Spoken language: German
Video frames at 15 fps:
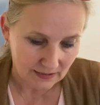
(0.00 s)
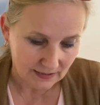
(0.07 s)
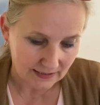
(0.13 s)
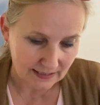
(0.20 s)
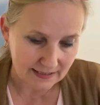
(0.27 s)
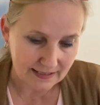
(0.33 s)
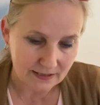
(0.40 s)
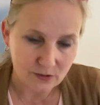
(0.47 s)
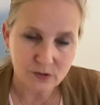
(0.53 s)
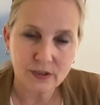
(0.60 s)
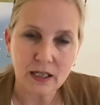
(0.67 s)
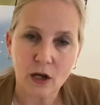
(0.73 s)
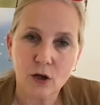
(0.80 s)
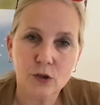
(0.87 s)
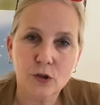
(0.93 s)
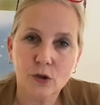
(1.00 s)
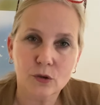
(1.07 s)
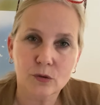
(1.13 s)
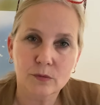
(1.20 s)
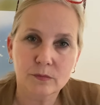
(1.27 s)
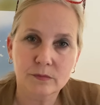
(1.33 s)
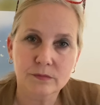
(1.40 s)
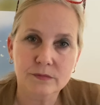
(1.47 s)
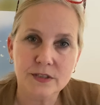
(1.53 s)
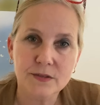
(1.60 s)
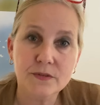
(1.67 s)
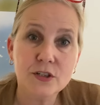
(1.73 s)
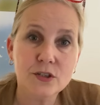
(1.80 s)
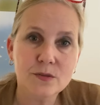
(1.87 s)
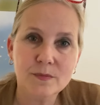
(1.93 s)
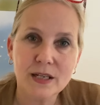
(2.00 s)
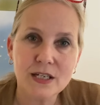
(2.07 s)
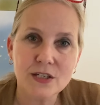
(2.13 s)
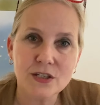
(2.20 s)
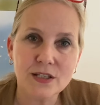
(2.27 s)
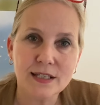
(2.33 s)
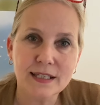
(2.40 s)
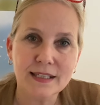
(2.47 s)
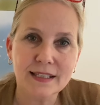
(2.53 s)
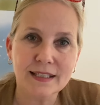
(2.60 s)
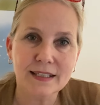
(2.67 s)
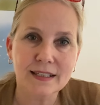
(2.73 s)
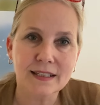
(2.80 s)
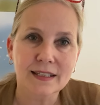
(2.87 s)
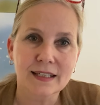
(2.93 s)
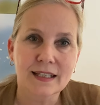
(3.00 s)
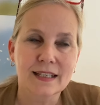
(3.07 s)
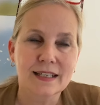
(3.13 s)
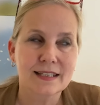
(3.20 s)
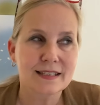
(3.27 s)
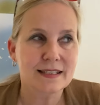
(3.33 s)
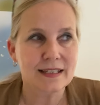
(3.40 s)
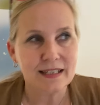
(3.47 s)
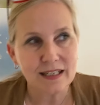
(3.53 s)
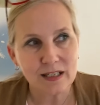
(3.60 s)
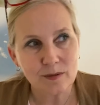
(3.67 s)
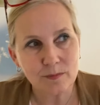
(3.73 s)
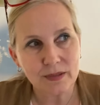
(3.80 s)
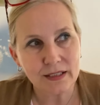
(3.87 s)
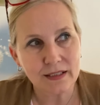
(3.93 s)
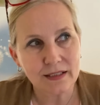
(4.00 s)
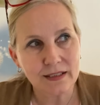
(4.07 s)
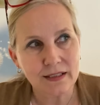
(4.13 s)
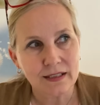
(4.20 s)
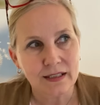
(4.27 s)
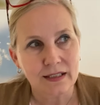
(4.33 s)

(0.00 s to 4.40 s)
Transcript: geht es natürlich auch noch um zwischenmenschliche Themen,